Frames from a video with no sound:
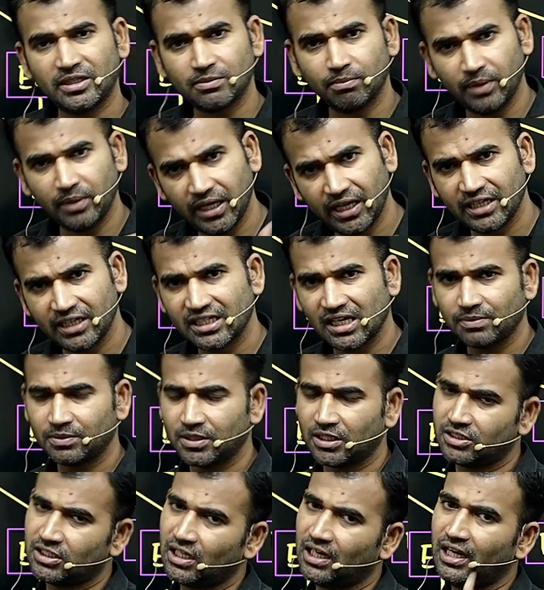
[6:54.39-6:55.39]
मेरे हिसाब से
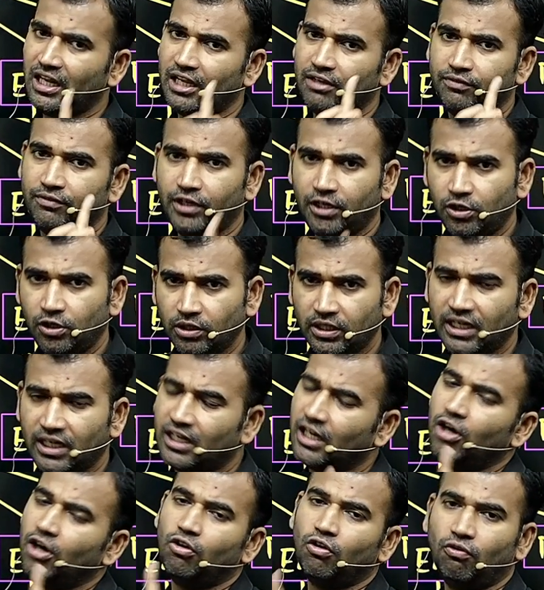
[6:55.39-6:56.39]
चलना है वीडियो देखना
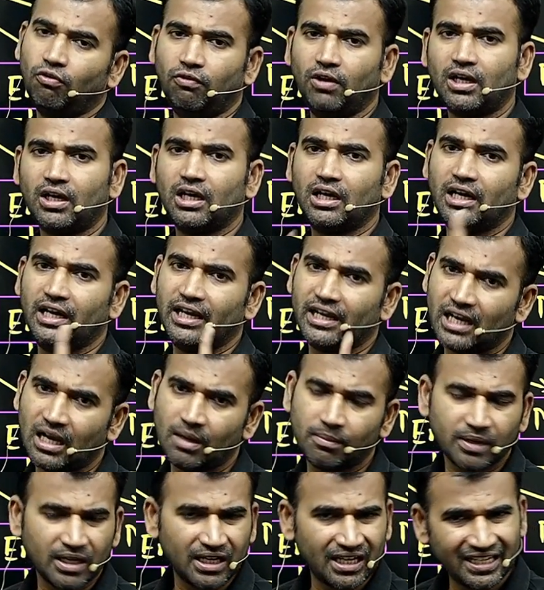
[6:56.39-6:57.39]
है होमवर्क करना है काम
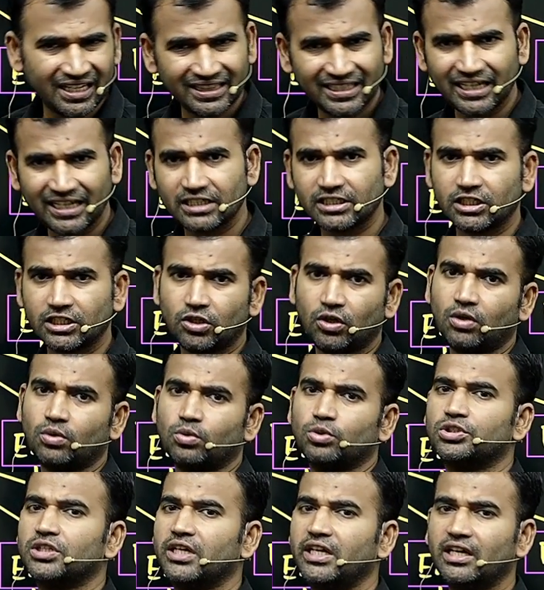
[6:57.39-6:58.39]
करना है दैट इट और कुछ
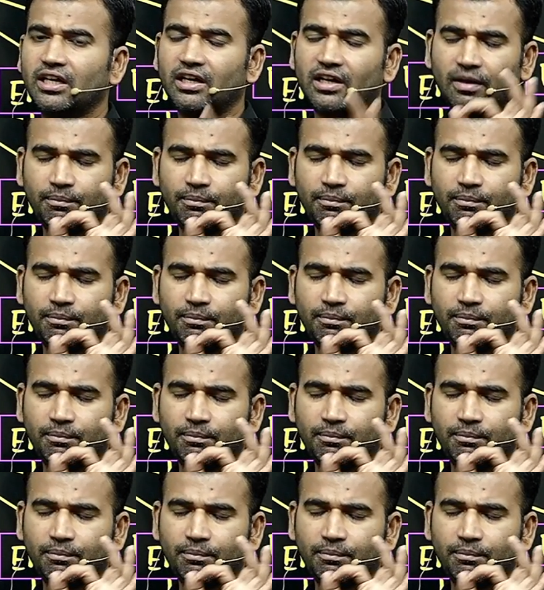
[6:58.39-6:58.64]
नहीं करना